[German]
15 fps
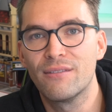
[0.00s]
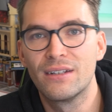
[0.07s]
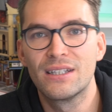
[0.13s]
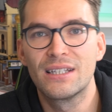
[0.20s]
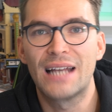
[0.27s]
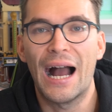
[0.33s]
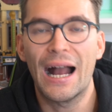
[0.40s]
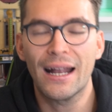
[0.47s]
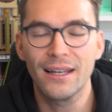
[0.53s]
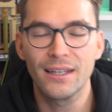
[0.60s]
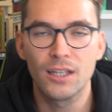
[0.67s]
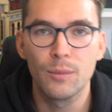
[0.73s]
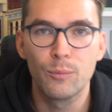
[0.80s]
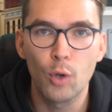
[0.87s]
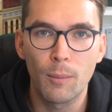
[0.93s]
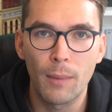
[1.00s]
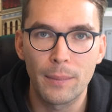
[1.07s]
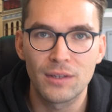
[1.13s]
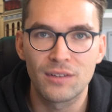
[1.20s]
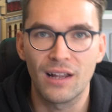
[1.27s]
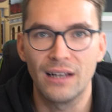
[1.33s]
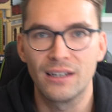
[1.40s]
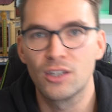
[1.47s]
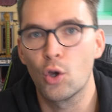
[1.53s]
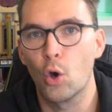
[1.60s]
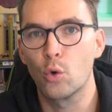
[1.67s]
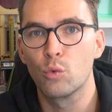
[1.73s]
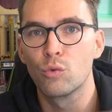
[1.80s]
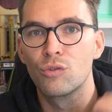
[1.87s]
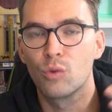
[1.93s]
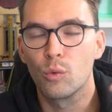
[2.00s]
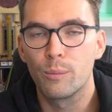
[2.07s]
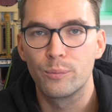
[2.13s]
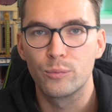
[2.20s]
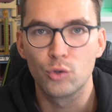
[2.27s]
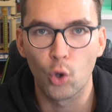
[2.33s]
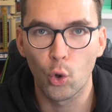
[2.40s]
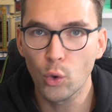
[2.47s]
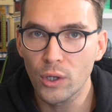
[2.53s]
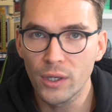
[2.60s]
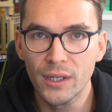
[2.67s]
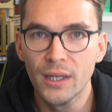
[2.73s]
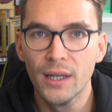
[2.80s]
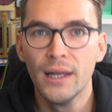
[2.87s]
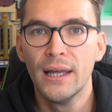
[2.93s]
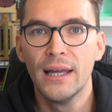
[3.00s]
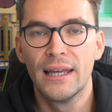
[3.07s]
weil die gar keine Gebühren mehr bezahlen, die können und so drücken.